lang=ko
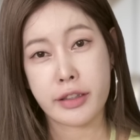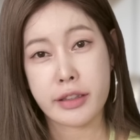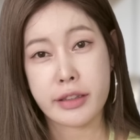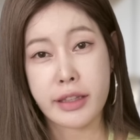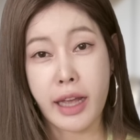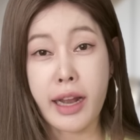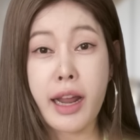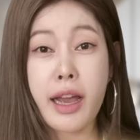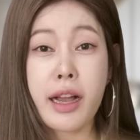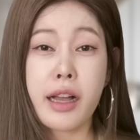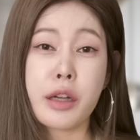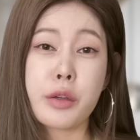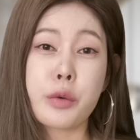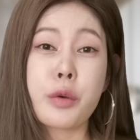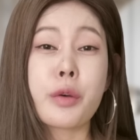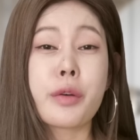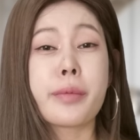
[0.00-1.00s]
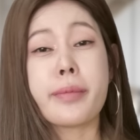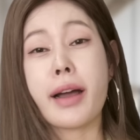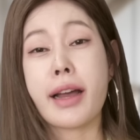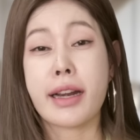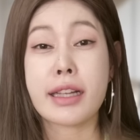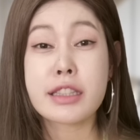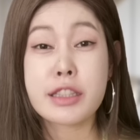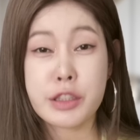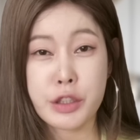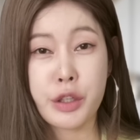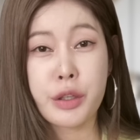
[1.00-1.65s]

날아가고 말았죠.